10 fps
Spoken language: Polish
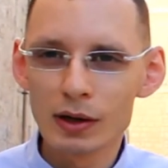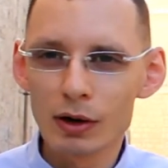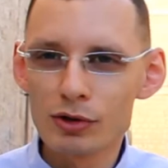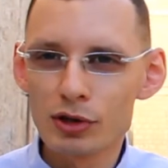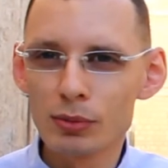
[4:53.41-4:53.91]

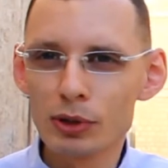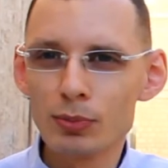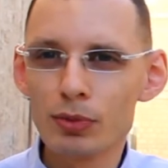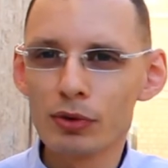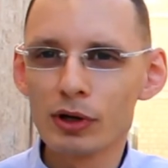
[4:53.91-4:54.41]

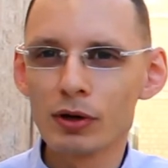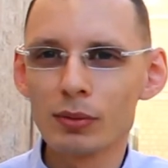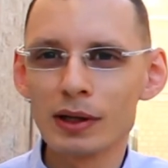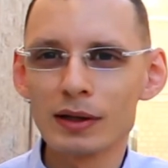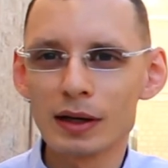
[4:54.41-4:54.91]
8,5
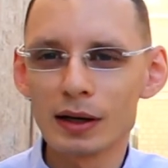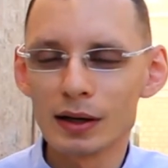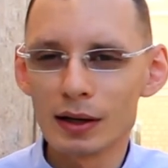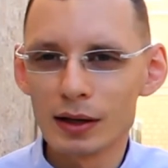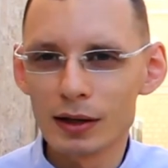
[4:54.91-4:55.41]
kilometra
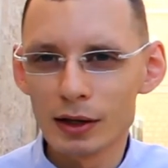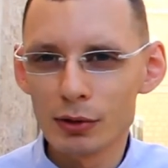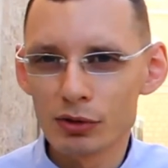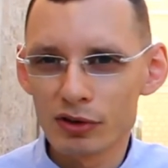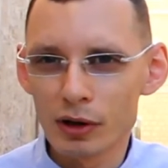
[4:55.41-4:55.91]

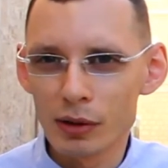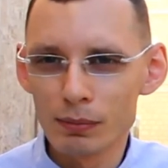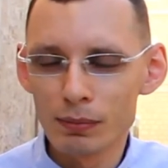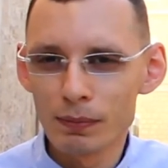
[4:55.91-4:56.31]
Jeruzalem.